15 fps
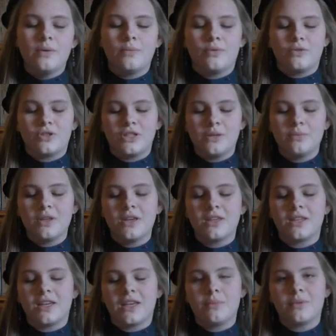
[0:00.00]
Podziemna i
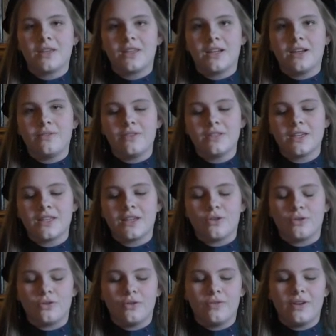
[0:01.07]
tajemna telewizja
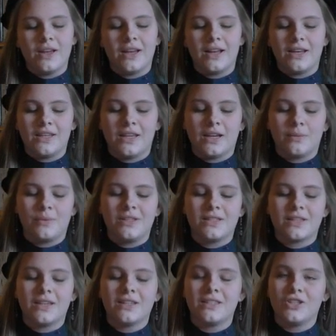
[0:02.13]
narodowa Helena
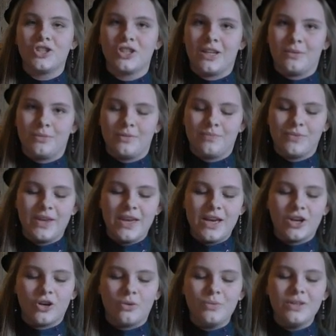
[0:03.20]
Erpelska zaczynamy.
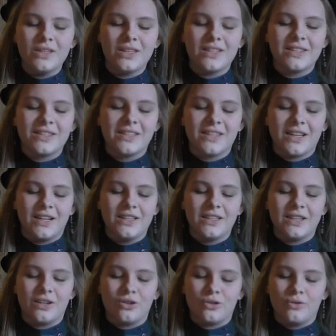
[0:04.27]
Komitet Centralny
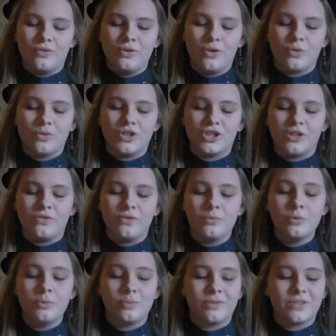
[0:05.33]
Narodowy ogłasza
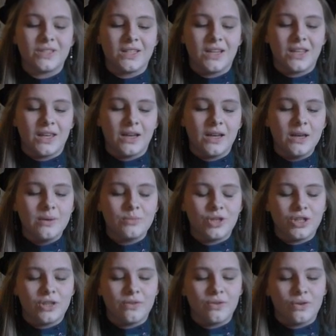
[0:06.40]
wybuch powstania
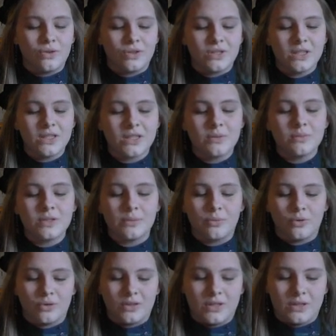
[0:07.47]
przeciwko rosyjskim
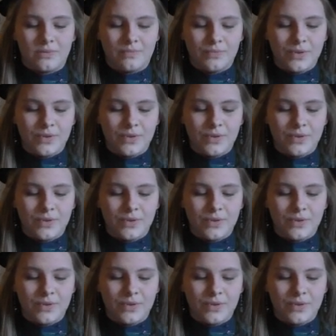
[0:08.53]
zaborcom.